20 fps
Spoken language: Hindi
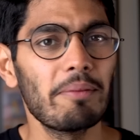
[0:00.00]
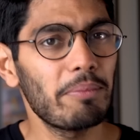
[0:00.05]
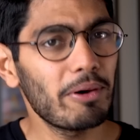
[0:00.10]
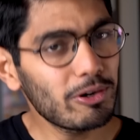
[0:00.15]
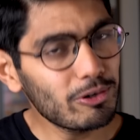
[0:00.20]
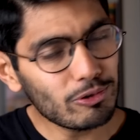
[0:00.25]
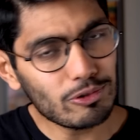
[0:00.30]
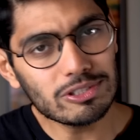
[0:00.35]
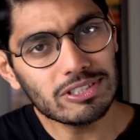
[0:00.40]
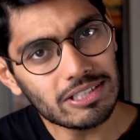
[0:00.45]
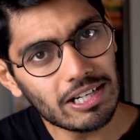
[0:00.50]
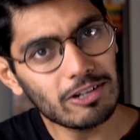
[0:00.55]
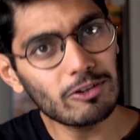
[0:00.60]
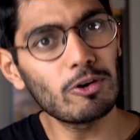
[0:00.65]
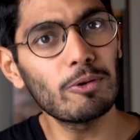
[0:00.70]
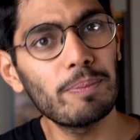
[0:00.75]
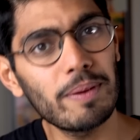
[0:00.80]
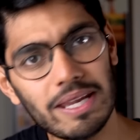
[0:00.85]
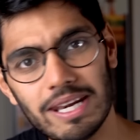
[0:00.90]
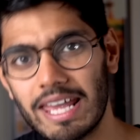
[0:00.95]
पर उनको
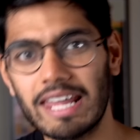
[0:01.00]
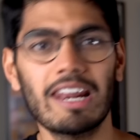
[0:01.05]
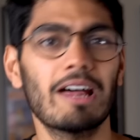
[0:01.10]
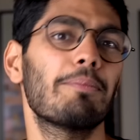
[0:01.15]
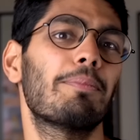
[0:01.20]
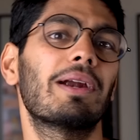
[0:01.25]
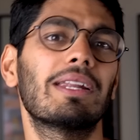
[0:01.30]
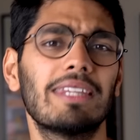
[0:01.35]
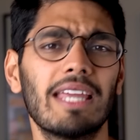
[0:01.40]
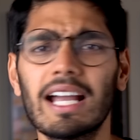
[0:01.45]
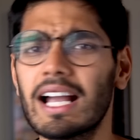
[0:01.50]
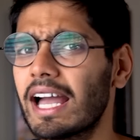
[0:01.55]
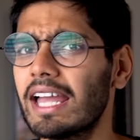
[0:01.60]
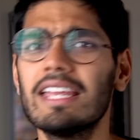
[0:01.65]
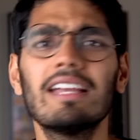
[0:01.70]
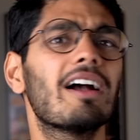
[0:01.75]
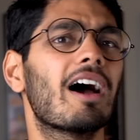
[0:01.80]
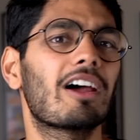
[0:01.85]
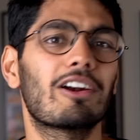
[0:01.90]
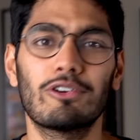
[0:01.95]
सड़कों पर रहना पड़ता है
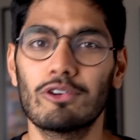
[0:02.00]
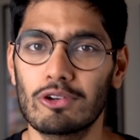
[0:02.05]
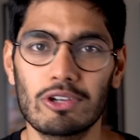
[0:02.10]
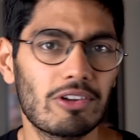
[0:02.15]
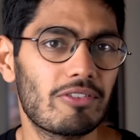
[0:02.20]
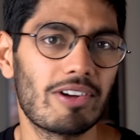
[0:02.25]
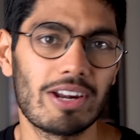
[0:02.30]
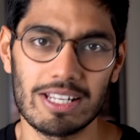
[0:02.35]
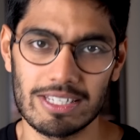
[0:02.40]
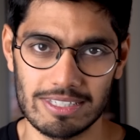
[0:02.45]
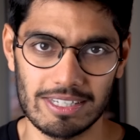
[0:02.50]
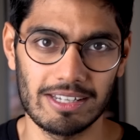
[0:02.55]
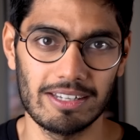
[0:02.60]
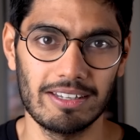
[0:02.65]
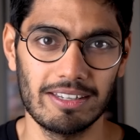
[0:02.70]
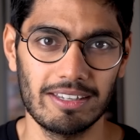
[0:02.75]
कई कारणों की वजह से